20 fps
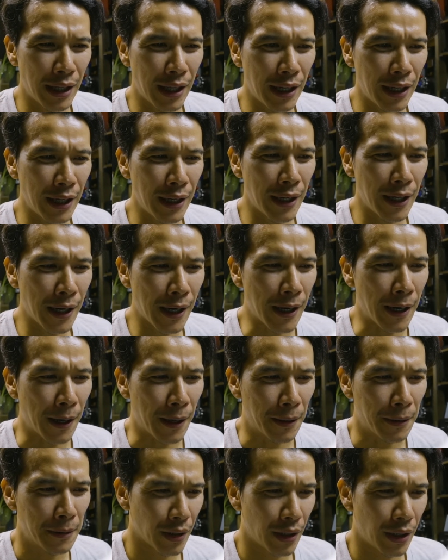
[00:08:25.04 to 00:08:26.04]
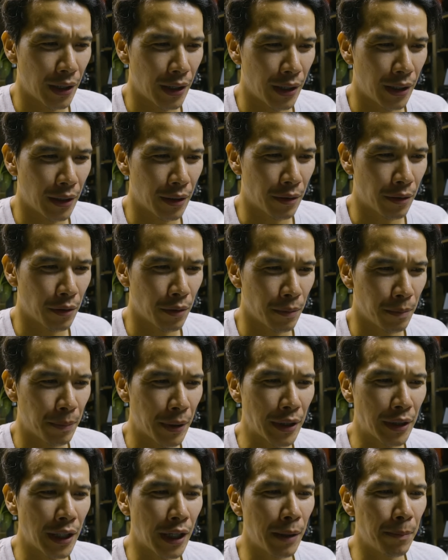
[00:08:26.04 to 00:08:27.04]
テリーが、えー、っと、
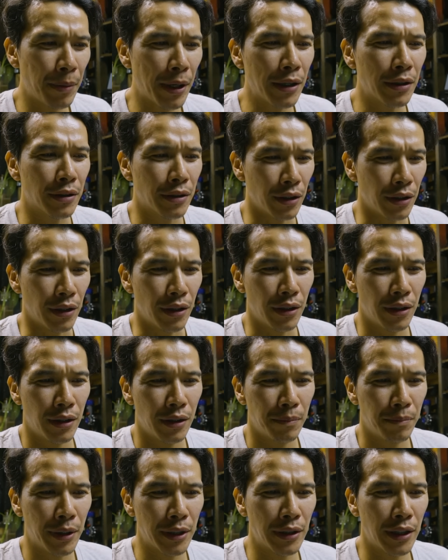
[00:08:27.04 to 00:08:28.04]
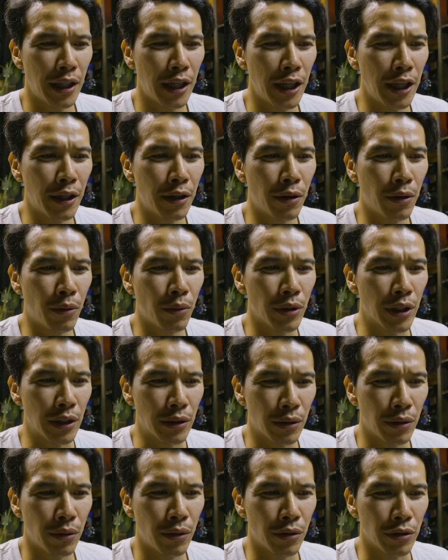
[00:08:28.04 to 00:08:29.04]
バッテリーパック。バッテリーいっこ
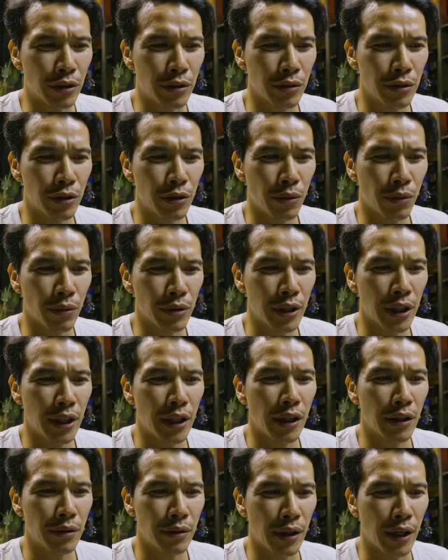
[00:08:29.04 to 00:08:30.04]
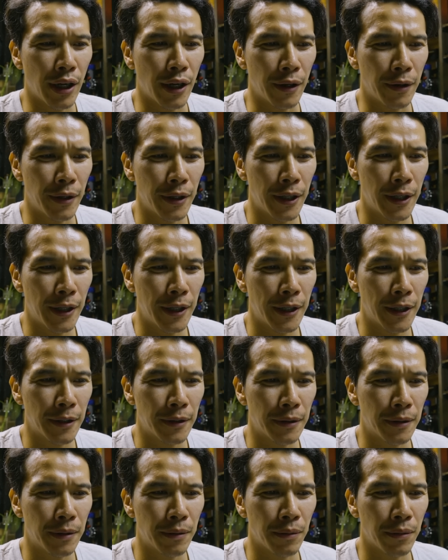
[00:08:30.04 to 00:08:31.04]
だと通常ごせんにひゃくえん。
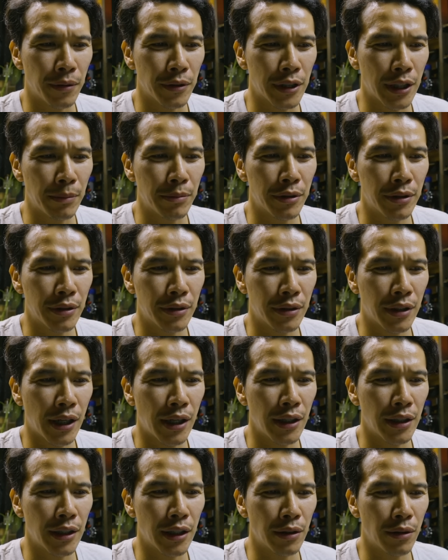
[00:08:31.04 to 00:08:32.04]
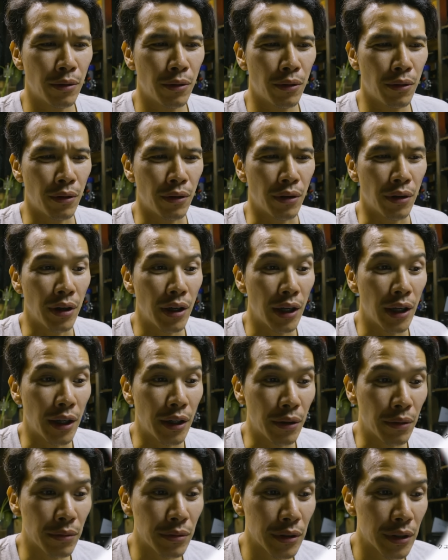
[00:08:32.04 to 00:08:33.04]
えー、っと、サブスク会員だと、
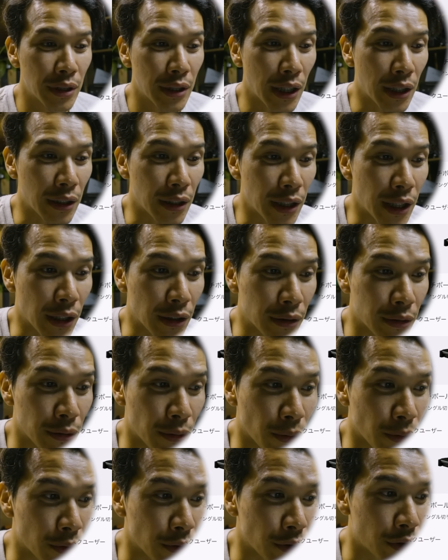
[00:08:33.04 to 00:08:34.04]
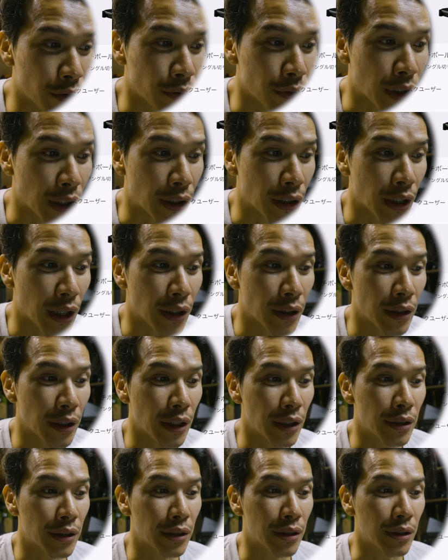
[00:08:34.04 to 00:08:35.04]
えー、よんせんひゃくろくじゅうえんなん
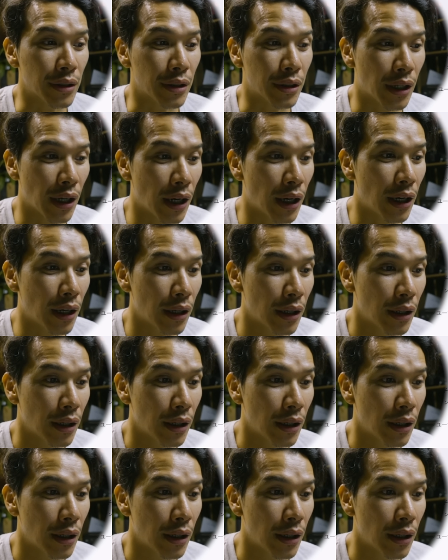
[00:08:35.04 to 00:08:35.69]
ですが、